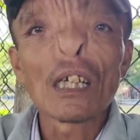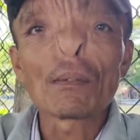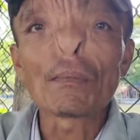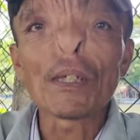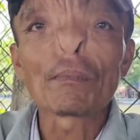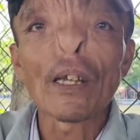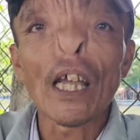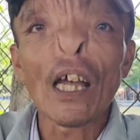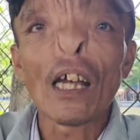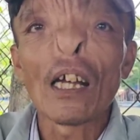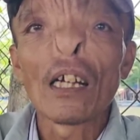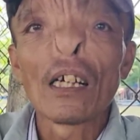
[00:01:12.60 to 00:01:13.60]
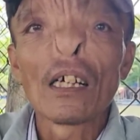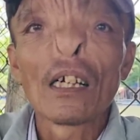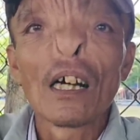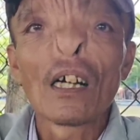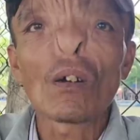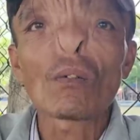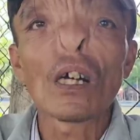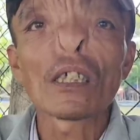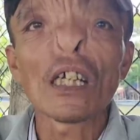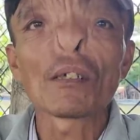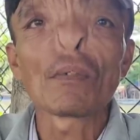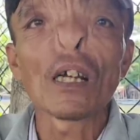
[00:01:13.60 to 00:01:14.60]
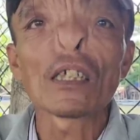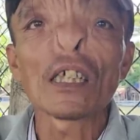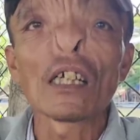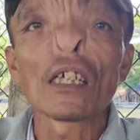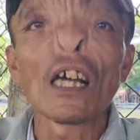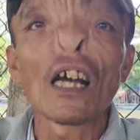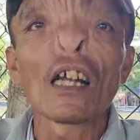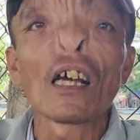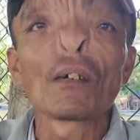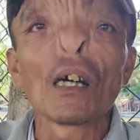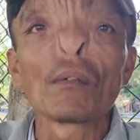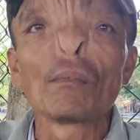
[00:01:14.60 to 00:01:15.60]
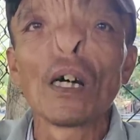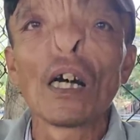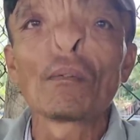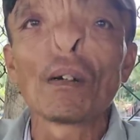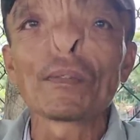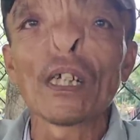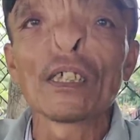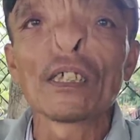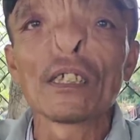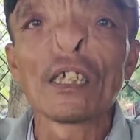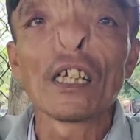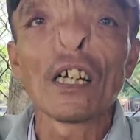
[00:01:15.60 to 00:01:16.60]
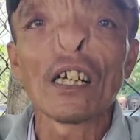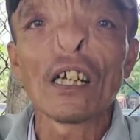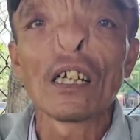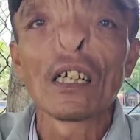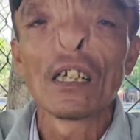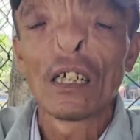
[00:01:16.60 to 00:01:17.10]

giờ dạ, bẩm sinh mẹ lúc ờ, sanh mà sanh ra là ờ, bẩm sinh vậy rồi đó